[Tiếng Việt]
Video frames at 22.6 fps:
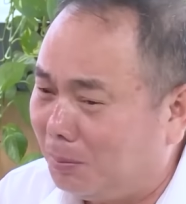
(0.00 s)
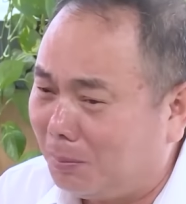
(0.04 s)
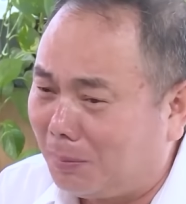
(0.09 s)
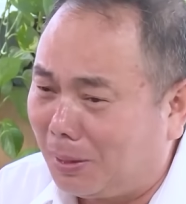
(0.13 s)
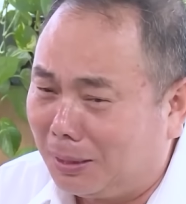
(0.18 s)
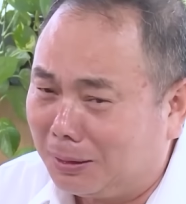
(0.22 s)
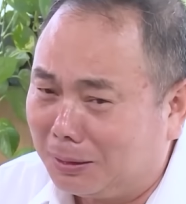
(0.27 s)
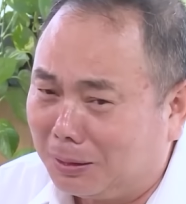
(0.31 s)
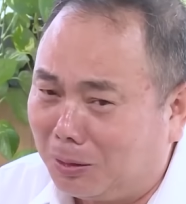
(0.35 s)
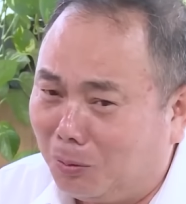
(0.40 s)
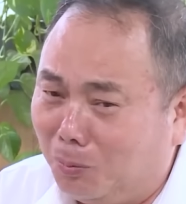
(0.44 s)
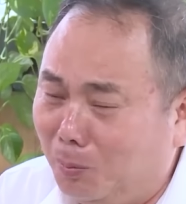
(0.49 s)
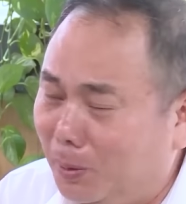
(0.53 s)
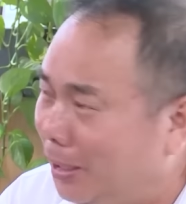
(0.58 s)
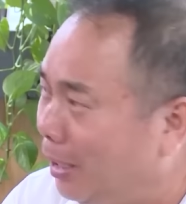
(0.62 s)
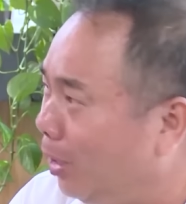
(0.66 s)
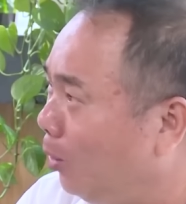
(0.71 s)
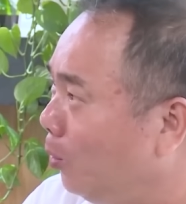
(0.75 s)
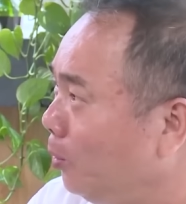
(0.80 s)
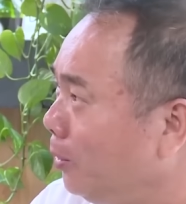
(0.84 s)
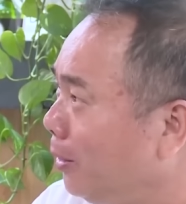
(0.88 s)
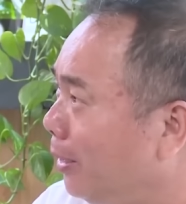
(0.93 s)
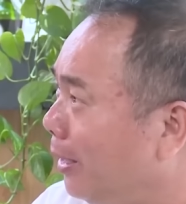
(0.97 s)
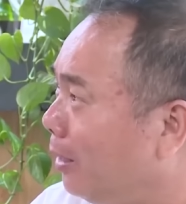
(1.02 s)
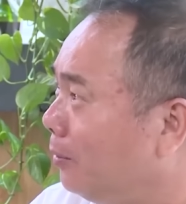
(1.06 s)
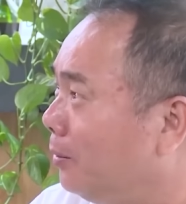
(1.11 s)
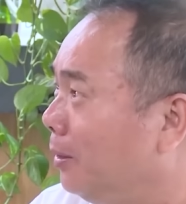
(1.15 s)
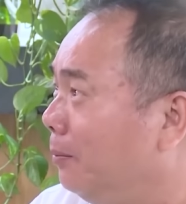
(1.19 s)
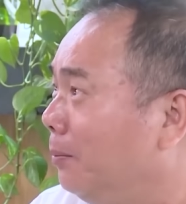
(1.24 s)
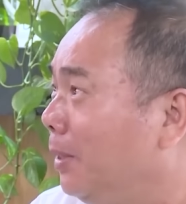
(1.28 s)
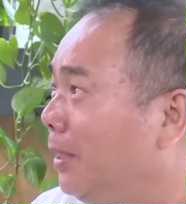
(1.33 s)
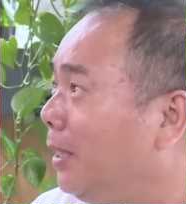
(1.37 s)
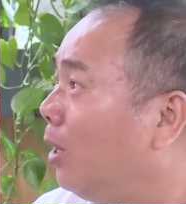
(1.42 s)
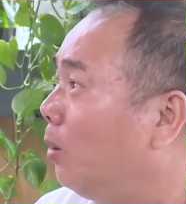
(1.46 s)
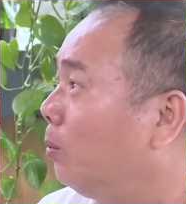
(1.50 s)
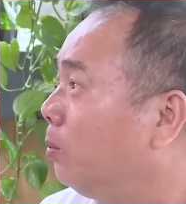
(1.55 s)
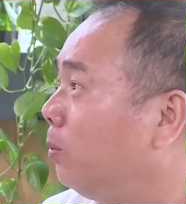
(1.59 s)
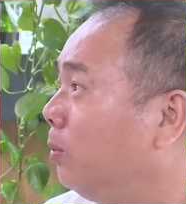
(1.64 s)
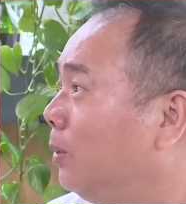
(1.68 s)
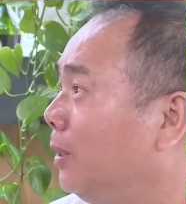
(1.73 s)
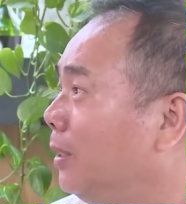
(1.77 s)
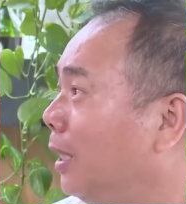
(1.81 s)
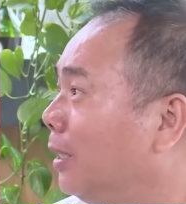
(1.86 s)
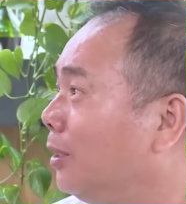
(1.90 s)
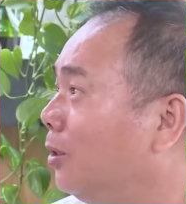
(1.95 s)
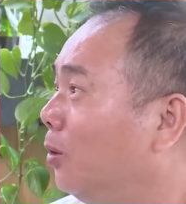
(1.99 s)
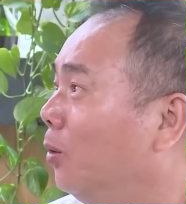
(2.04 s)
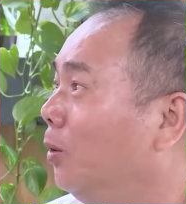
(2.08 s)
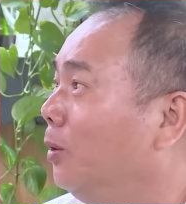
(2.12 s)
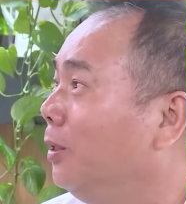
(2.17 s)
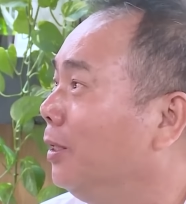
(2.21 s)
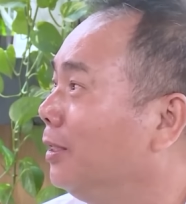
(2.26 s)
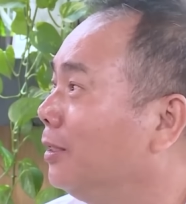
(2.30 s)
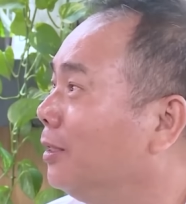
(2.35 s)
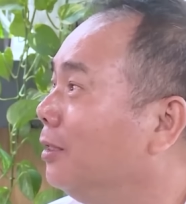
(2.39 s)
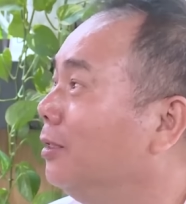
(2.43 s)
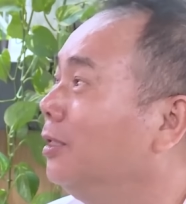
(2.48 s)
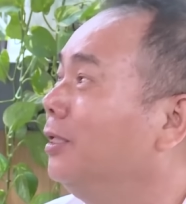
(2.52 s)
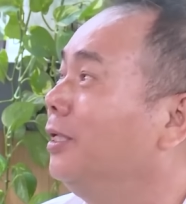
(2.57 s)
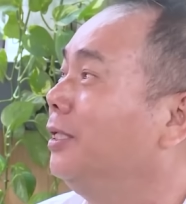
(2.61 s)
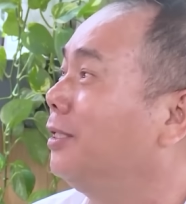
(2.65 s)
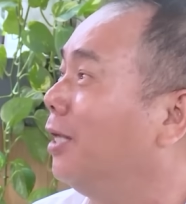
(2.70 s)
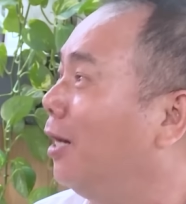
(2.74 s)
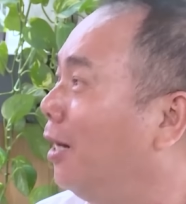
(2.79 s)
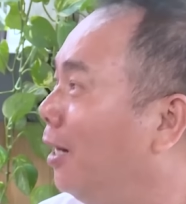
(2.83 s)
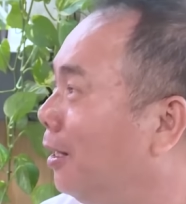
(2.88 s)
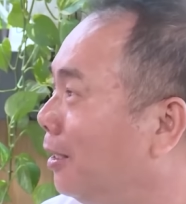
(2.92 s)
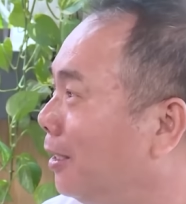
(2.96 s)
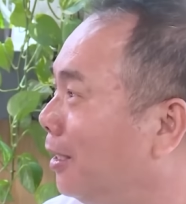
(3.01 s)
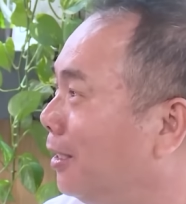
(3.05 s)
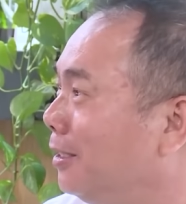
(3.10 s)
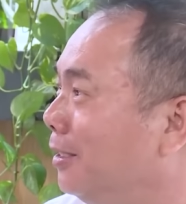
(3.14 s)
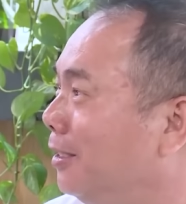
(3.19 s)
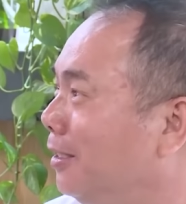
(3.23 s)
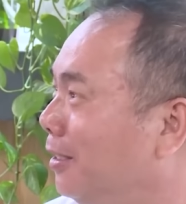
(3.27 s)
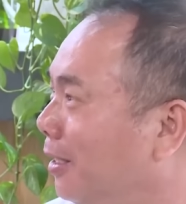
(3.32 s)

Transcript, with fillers: mà không biết nấu như nào thì mình học. Bây giờ tôi thì tự đi chợ các à,